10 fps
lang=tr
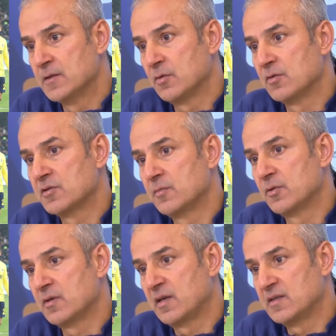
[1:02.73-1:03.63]
Sonuçta
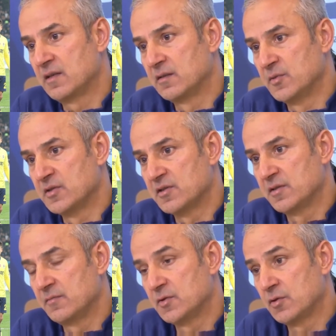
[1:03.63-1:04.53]
bugün kazandığımız
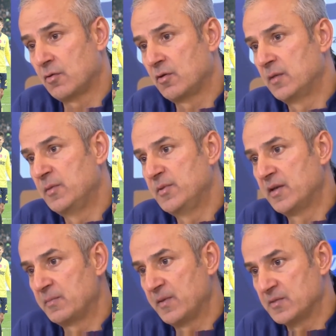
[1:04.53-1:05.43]
için çok önemli
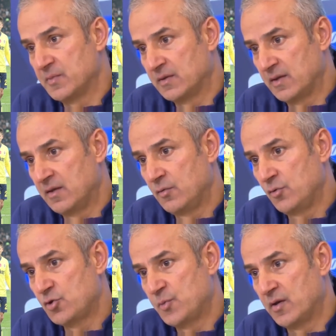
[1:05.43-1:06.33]
bir deplasmandan
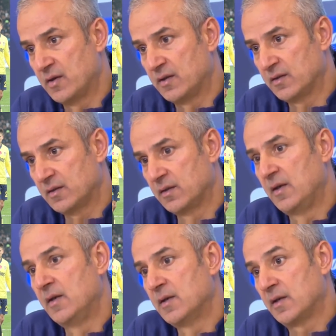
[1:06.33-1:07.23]
3 puan aldık.
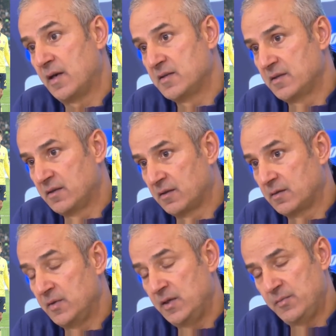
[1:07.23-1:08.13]
Kayseri
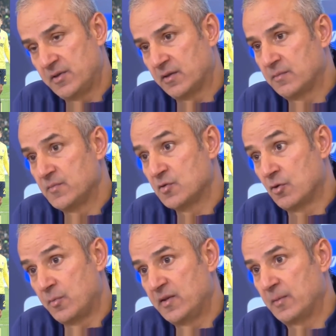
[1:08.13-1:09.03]
takımı iyi bir takım.
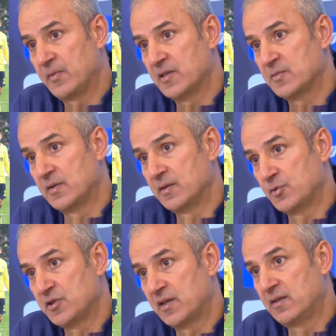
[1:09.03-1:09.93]
Zor bir
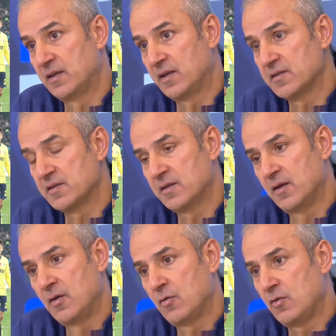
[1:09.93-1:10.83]
deplasmanda bu şekilde geçtik.
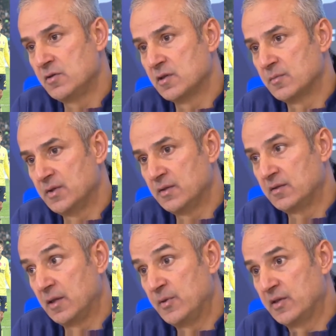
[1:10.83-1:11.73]
Oyuncularımı
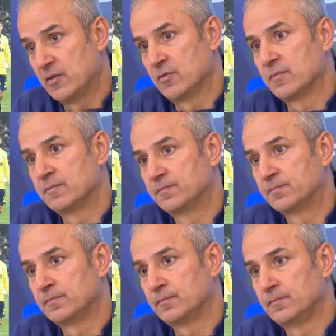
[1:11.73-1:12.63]
tebrik ediyorum.
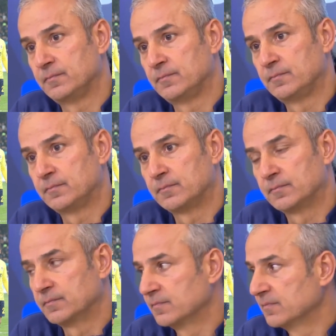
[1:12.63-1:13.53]
Devrim Bey.